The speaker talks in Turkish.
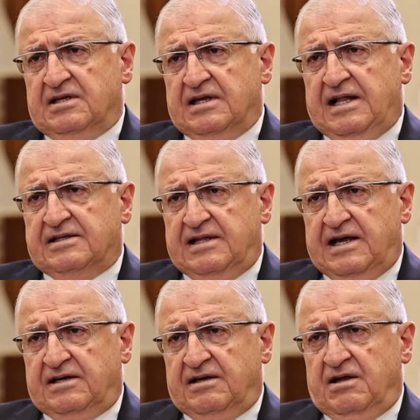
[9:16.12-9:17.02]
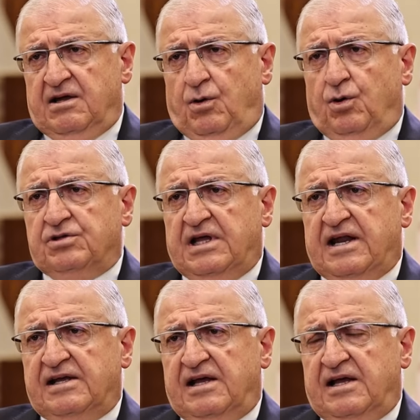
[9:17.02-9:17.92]
Geldiler.
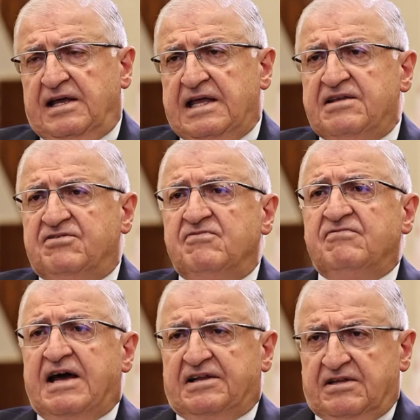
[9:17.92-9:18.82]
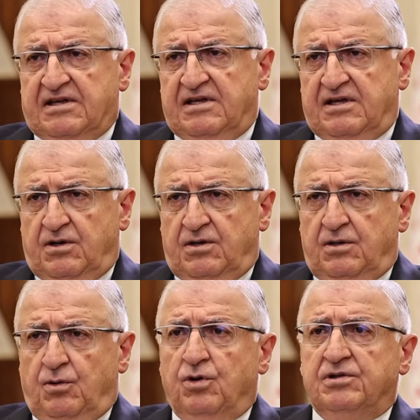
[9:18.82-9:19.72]
Onlara eğitim verdiği,
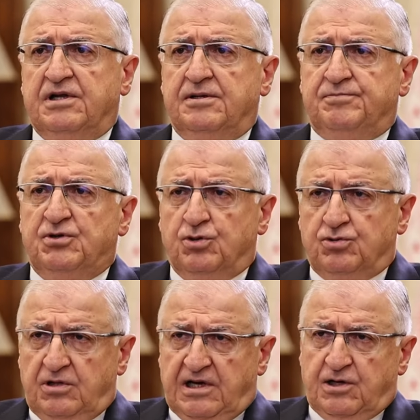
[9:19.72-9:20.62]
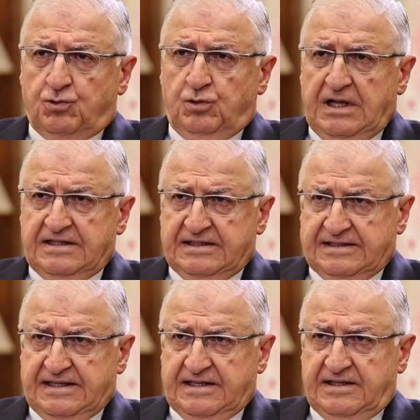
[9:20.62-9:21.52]
onları pilot olarak
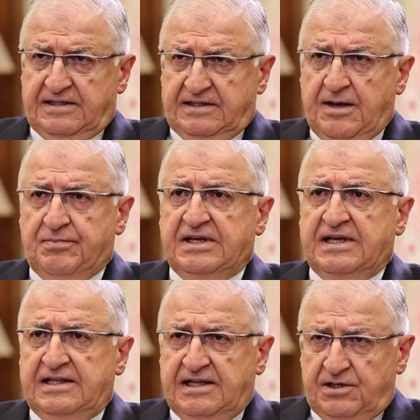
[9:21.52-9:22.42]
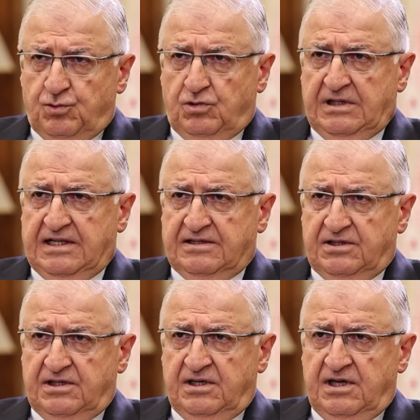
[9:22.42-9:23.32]
kullandıkları, YPG'lilerin
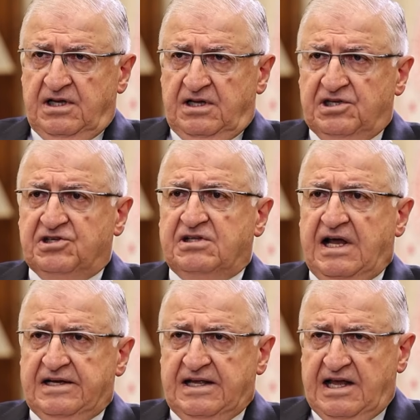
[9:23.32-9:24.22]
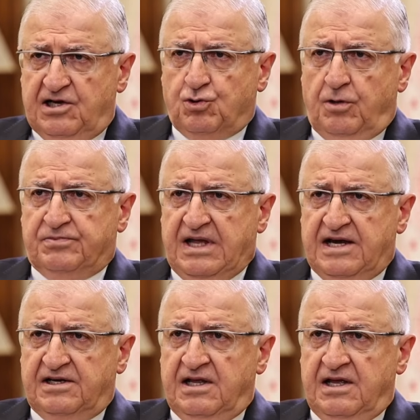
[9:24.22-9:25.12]
kullandığı iki tane helikopter
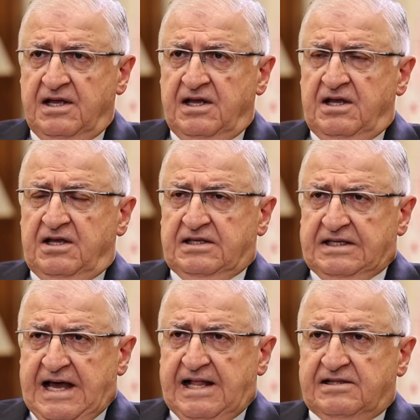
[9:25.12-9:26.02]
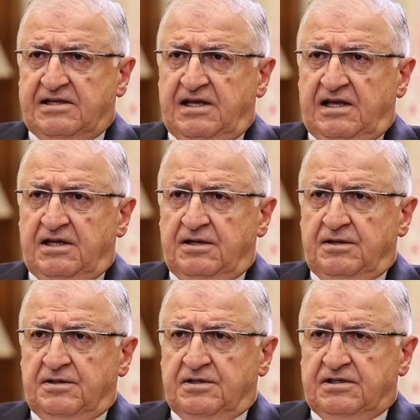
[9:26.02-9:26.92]
geldi,
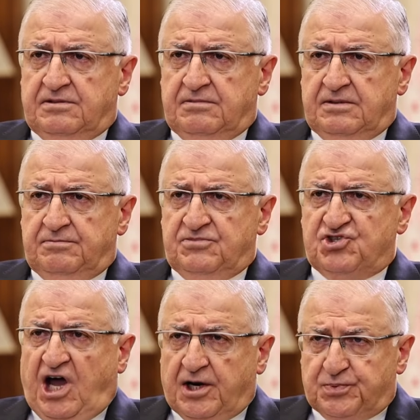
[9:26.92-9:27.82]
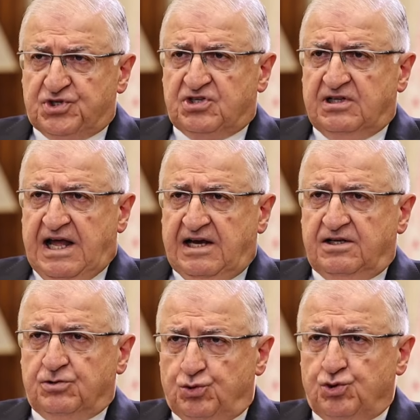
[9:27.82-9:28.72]
çarpıştılar,
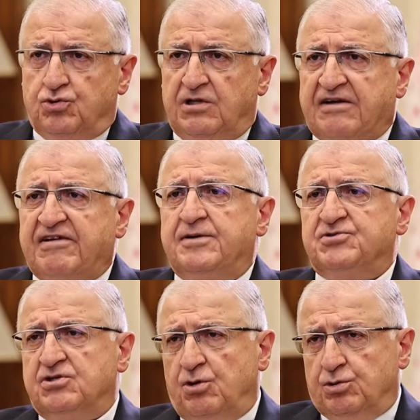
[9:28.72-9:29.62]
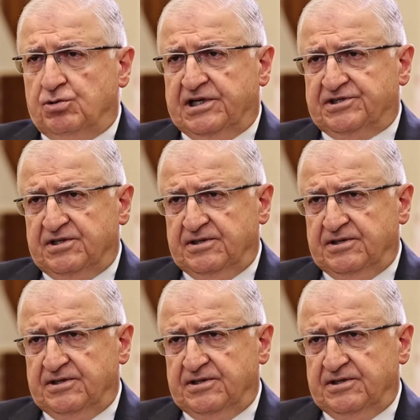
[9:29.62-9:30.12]
düştüler ve hepsi de öldüler.